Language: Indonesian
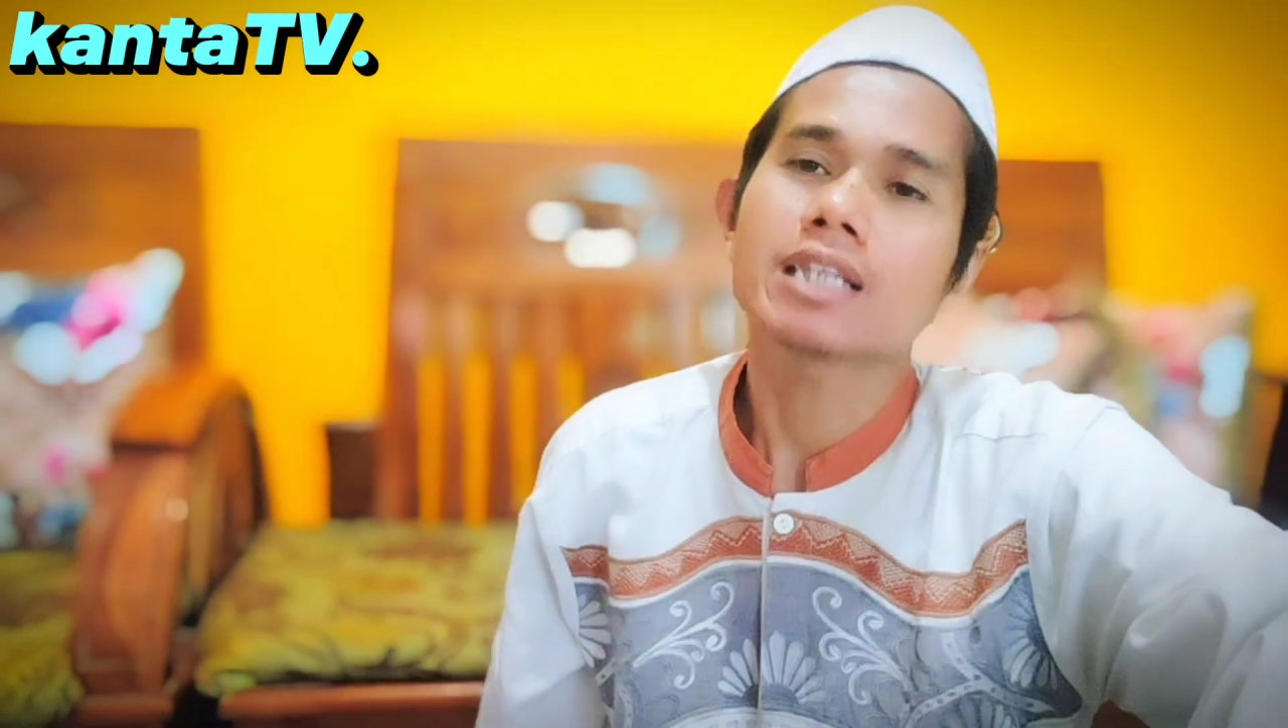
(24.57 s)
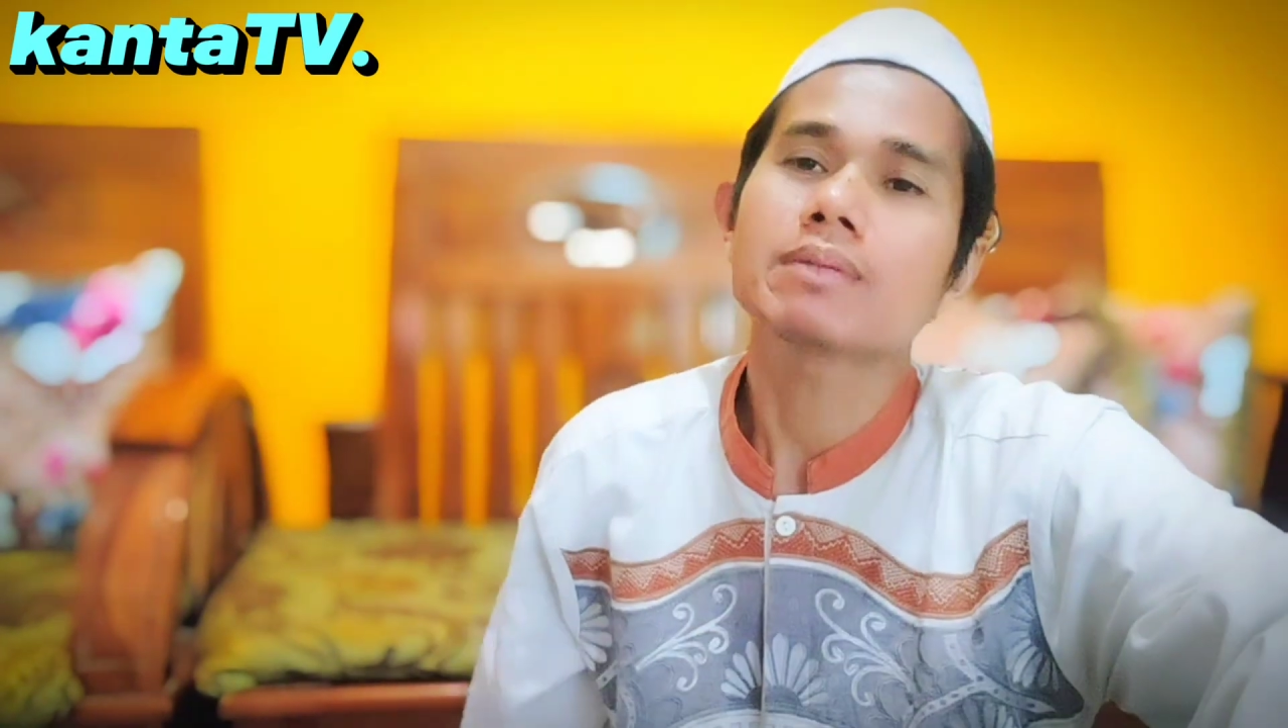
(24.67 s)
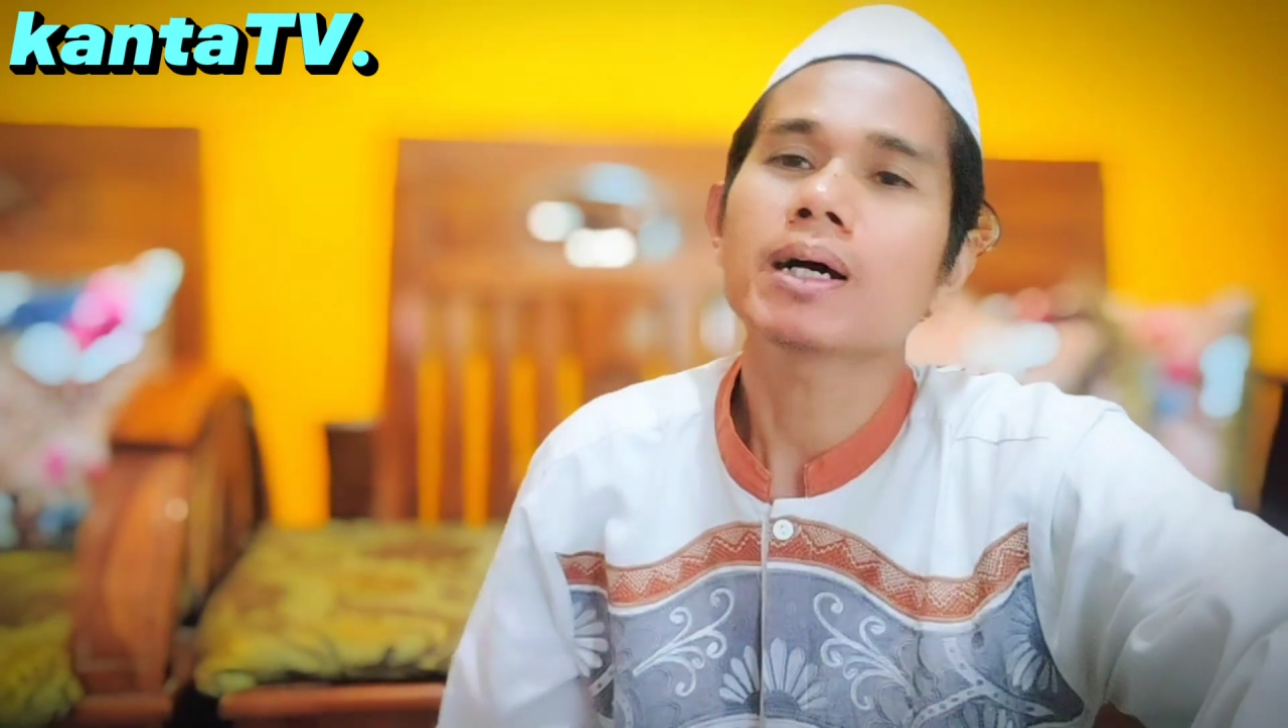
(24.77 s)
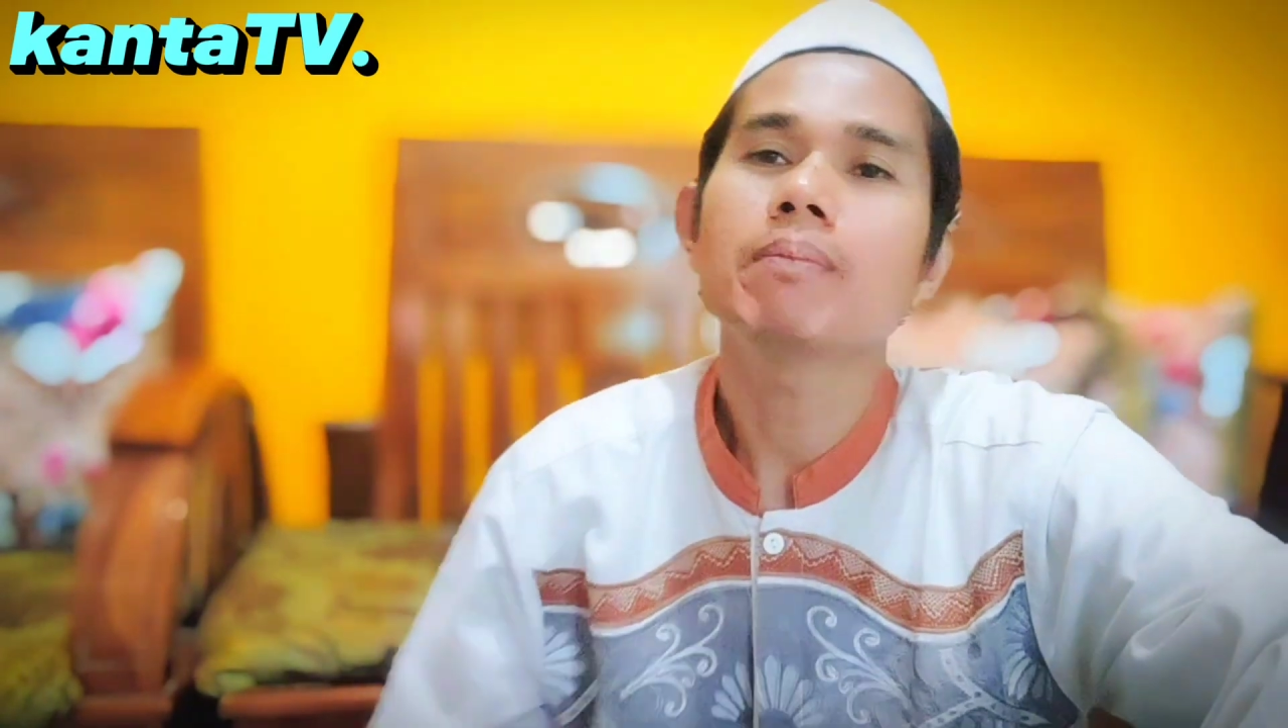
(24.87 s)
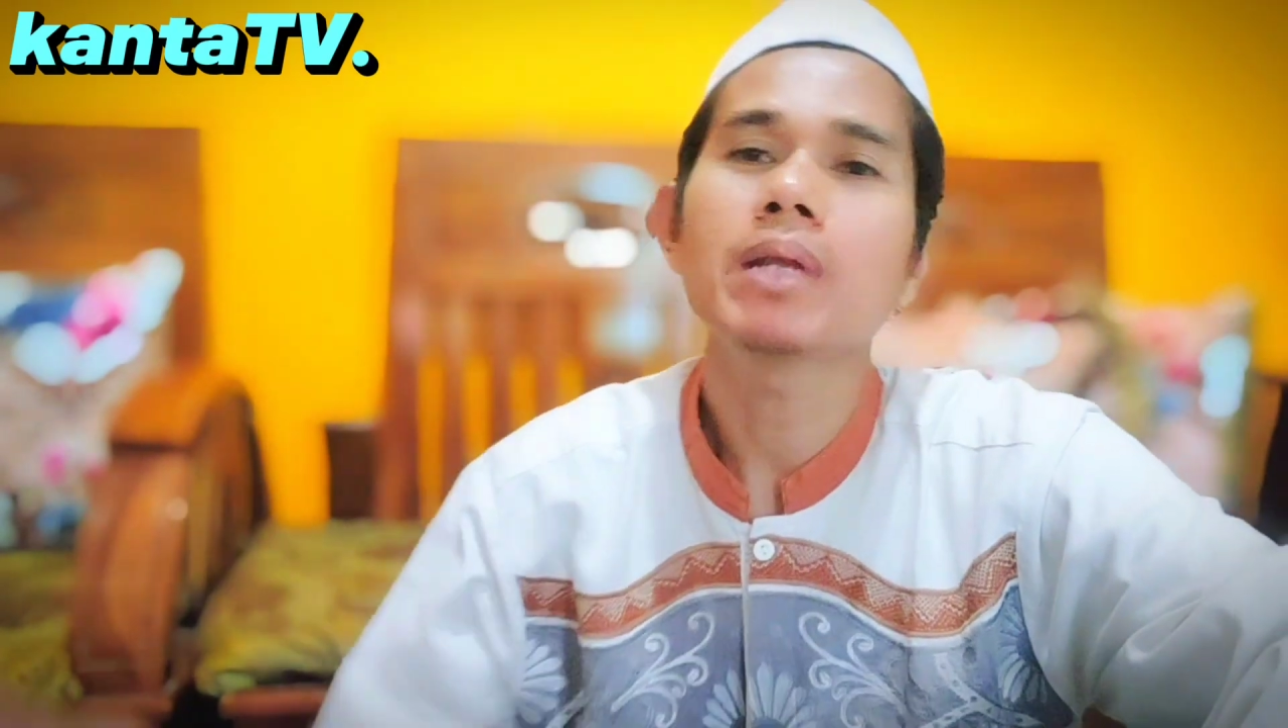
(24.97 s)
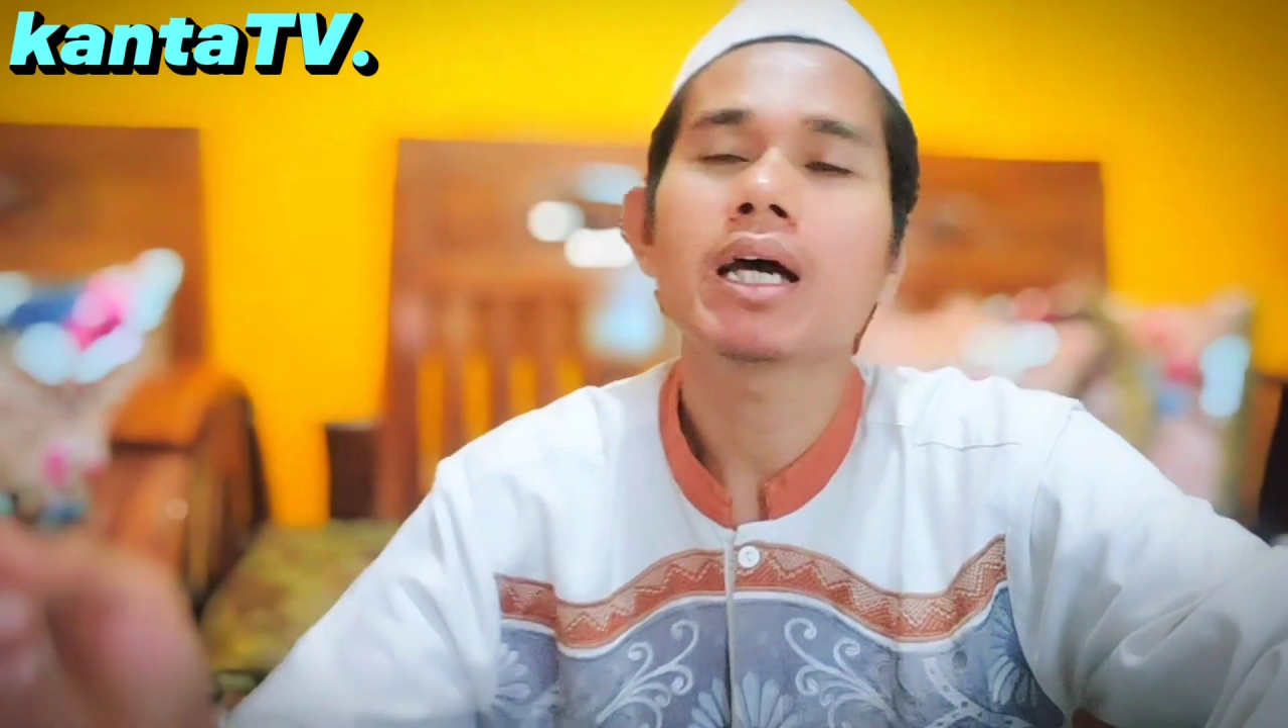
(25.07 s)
mengambil